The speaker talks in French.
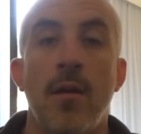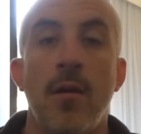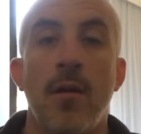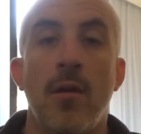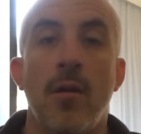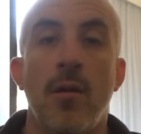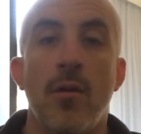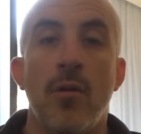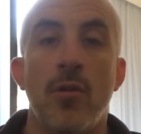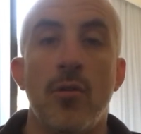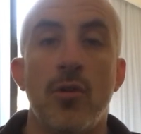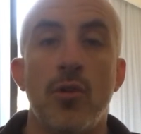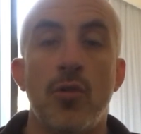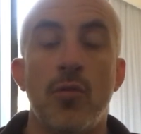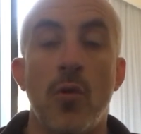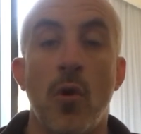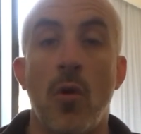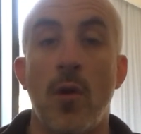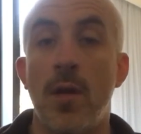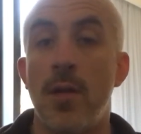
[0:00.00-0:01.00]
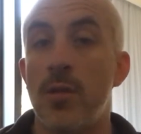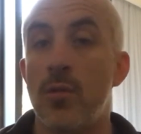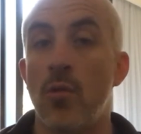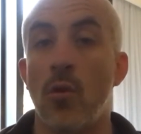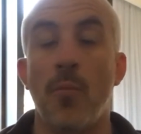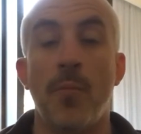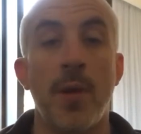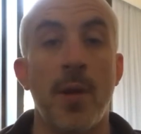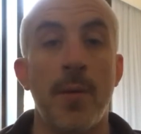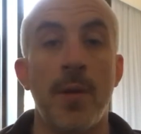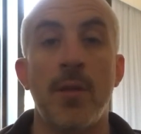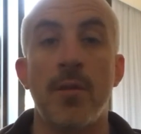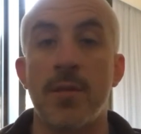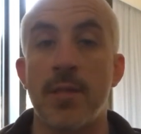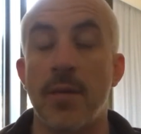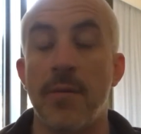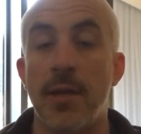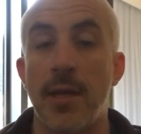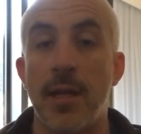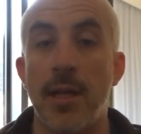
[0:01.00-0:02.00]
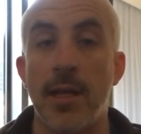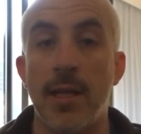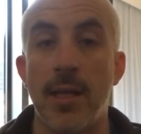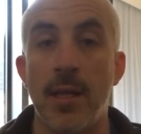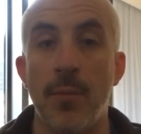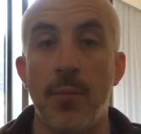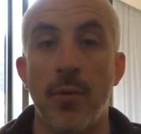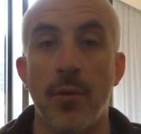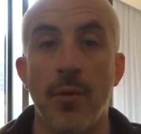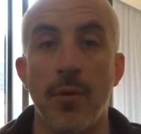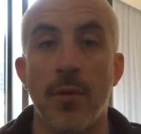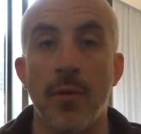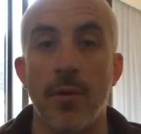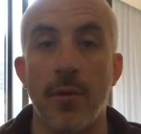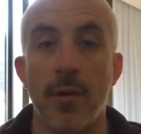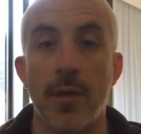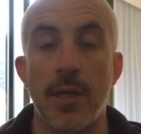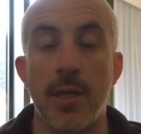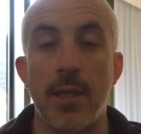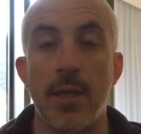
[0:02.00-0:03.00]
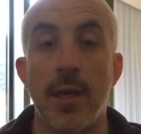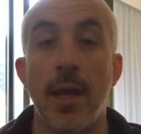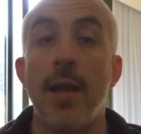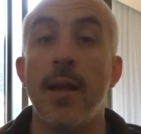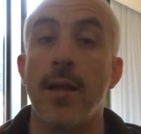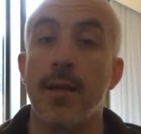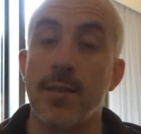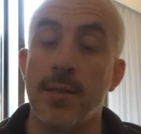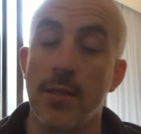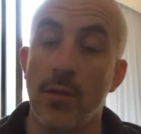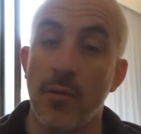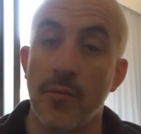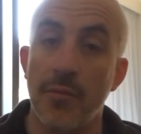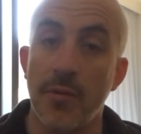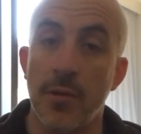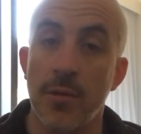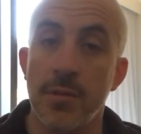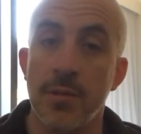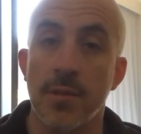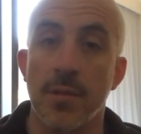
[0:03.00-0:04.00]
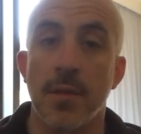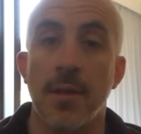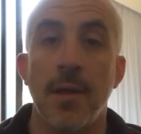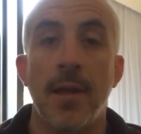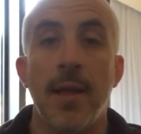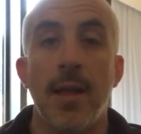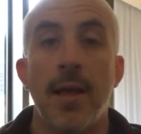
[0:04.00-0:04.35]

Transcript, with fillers: Euh, je suis en relation en permanence avec l'équipe euh, qui, elle, est restée en France.